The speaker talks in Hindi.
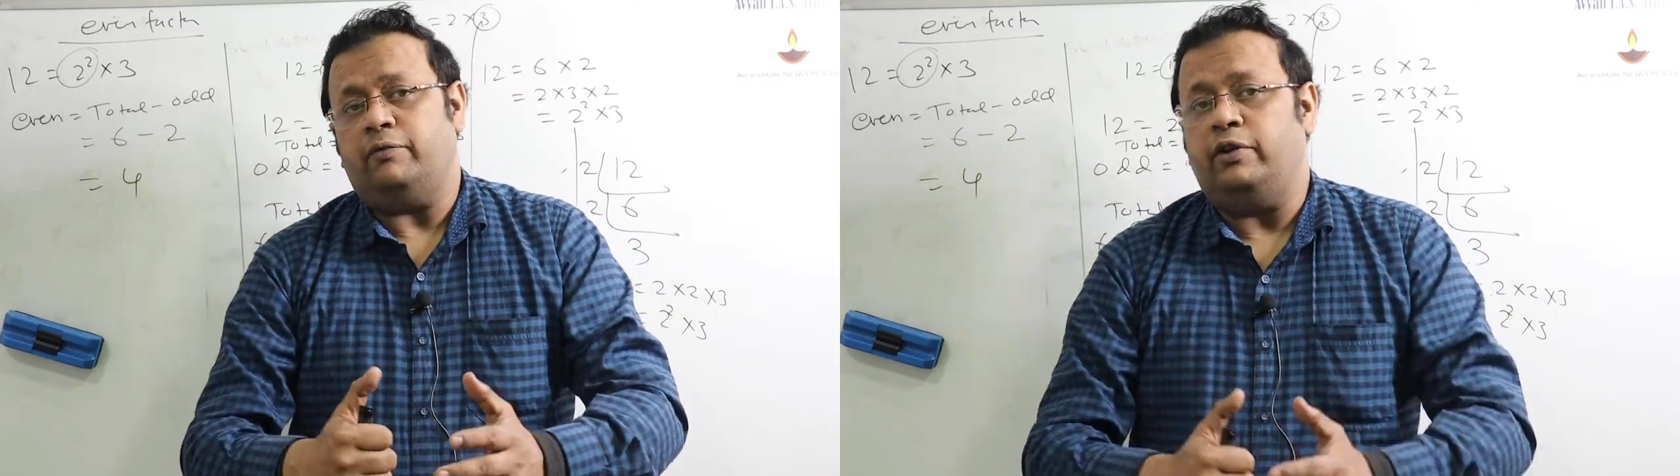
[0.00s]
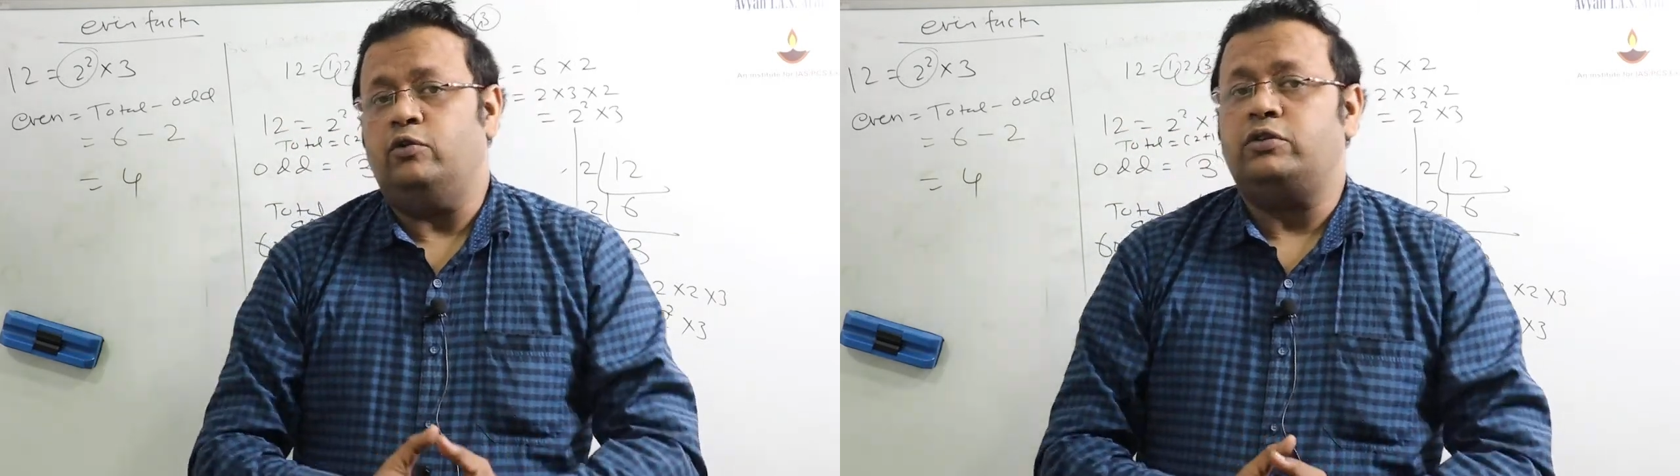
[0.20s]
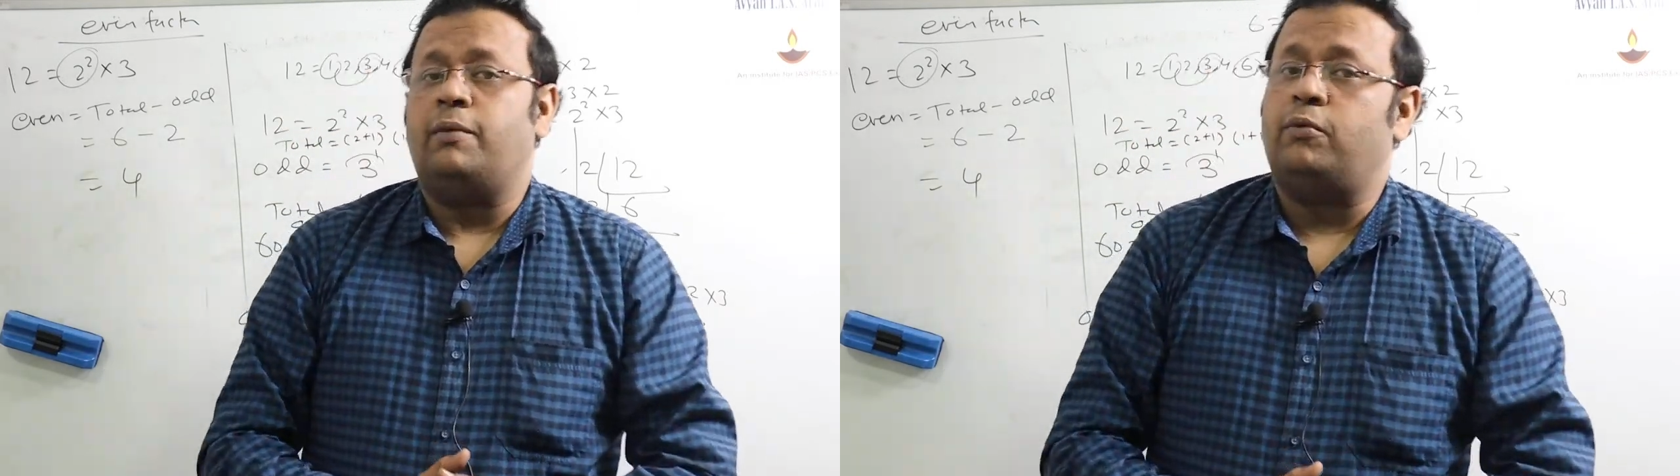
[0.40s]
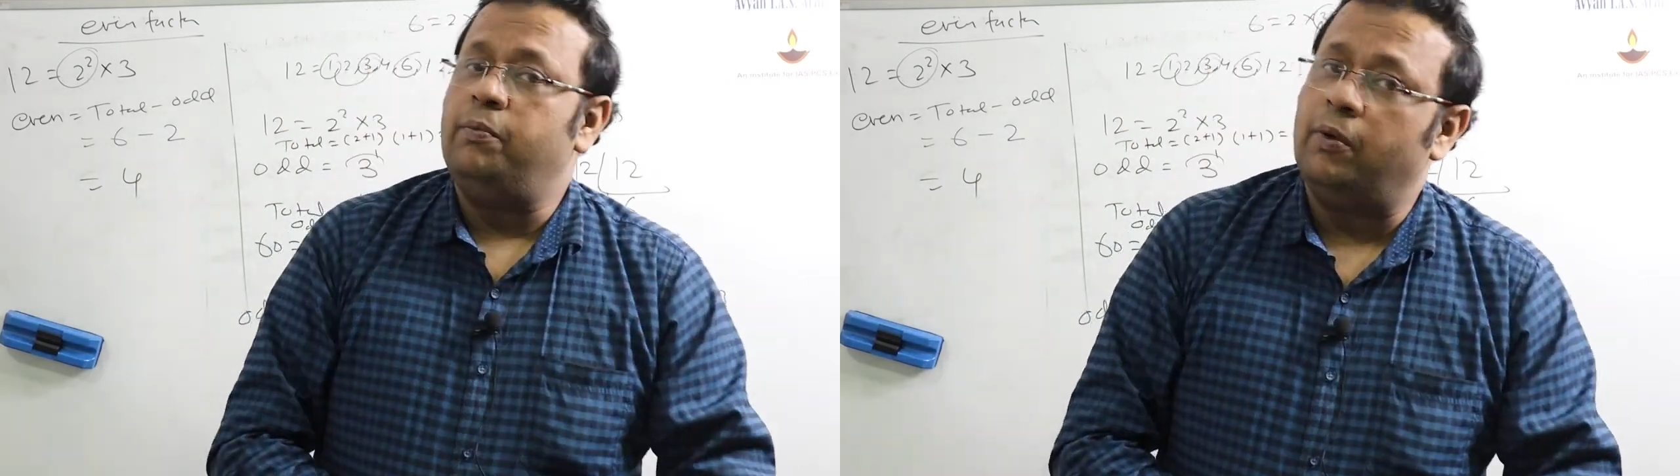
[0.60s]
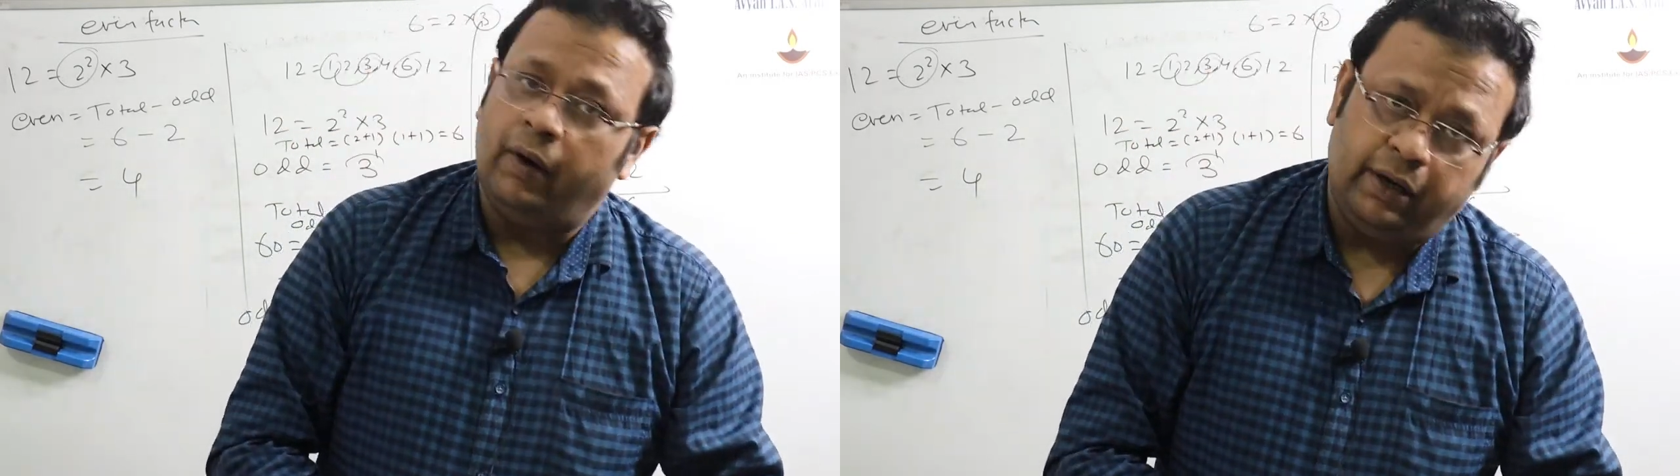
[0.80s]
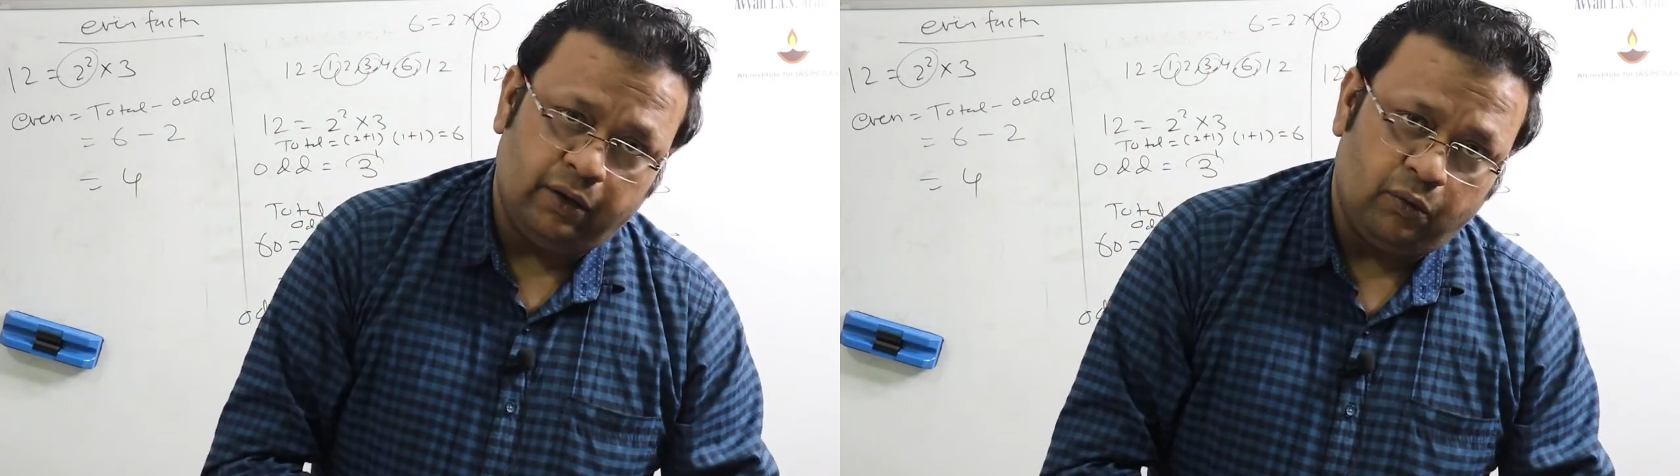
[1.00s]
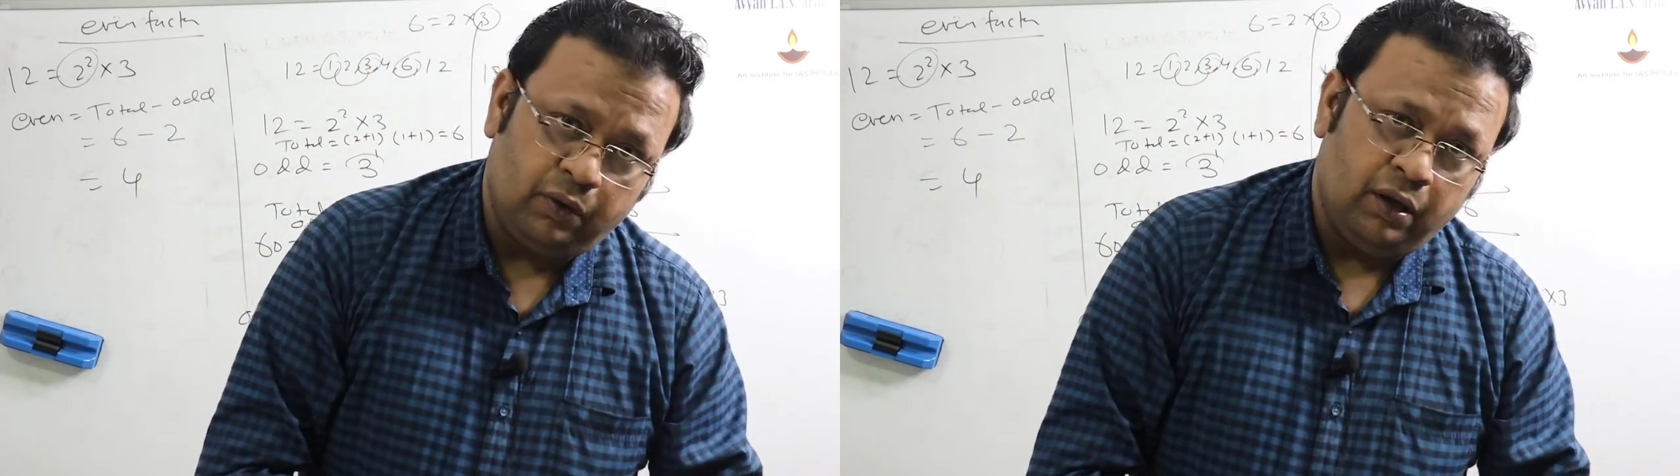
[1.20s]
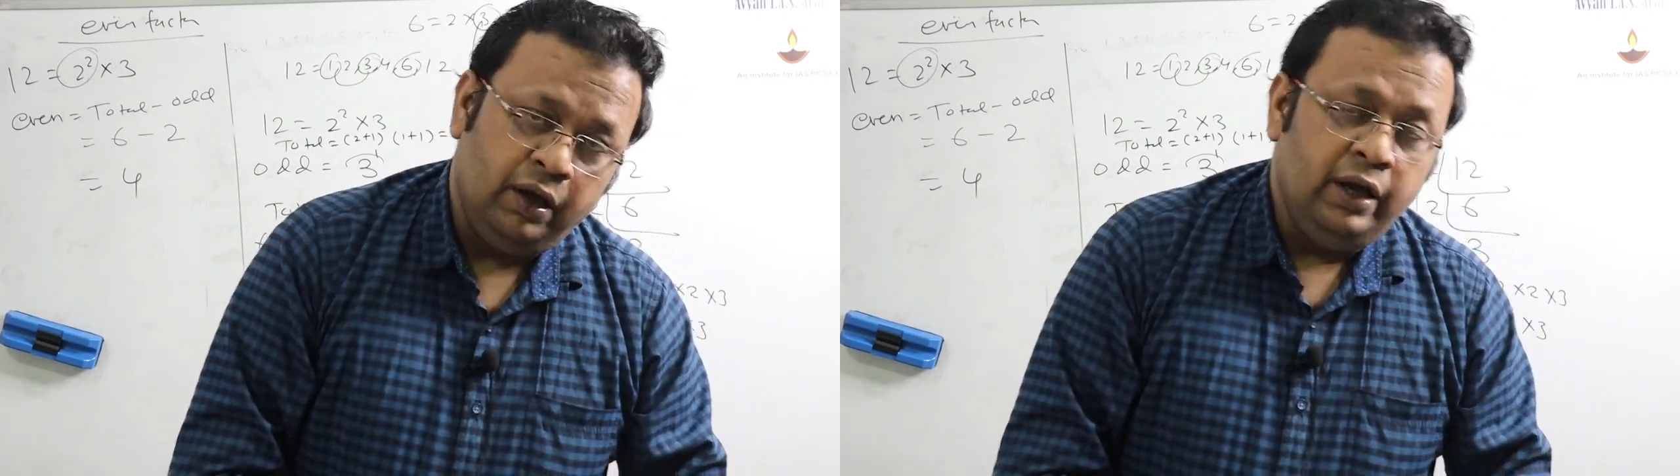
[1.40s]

वीडियोस आपको प्रोवाइड करूँगा